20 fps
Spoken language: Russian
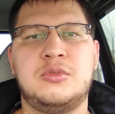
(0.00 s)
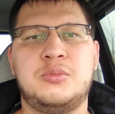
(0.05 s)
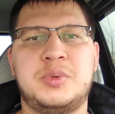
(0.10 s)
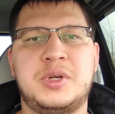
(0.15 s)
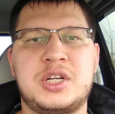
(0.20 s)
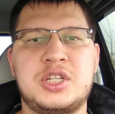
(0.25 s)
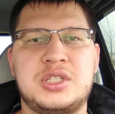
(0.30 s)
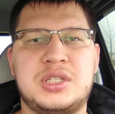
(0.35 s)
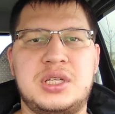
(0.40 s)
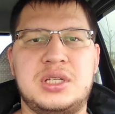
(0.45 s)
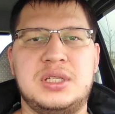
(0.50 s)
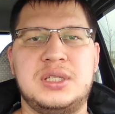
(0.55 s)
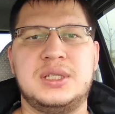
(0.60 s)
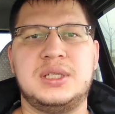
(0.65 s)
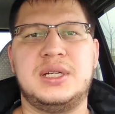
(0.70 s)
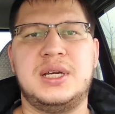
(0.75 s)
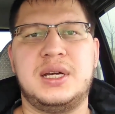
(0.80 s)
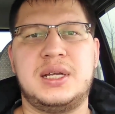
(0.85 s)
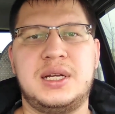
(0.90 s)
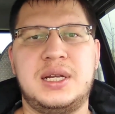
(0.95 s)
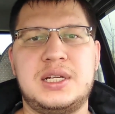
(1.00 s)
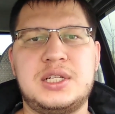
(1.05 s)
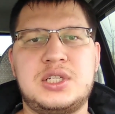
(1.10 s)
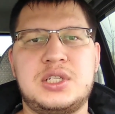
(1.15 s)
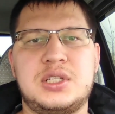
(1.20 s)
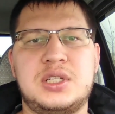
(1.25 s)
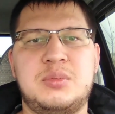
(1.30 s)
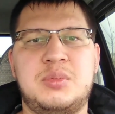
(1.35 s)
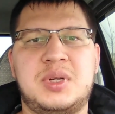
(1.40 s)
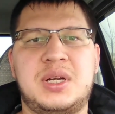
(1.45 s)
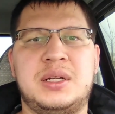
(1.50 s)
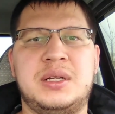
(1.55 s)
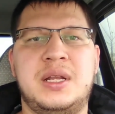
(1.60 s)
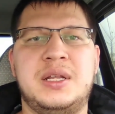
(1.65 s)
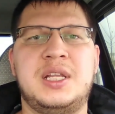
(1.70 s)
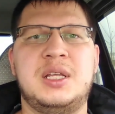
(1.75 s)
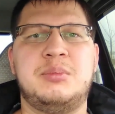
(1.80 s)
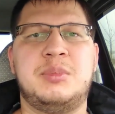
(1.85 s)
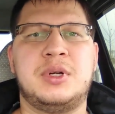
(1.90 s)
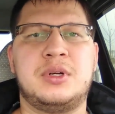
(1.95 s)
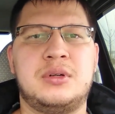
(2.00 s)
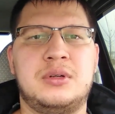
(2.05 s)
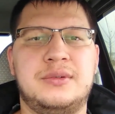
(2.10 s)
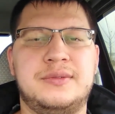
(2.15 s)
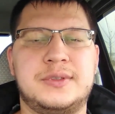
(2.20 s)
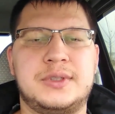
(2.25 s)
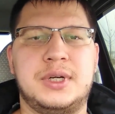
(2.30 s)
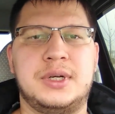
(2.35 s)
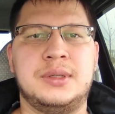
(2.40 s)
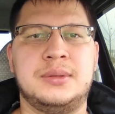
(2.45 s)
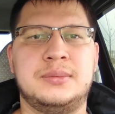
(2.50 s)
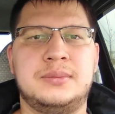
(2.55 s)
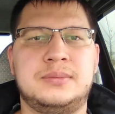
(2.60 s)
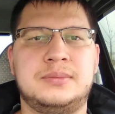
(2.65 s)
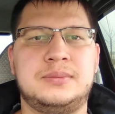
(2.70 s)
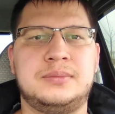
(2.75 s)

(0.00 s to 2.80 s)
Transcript: упражнение «Гараж» и параллельная парковка.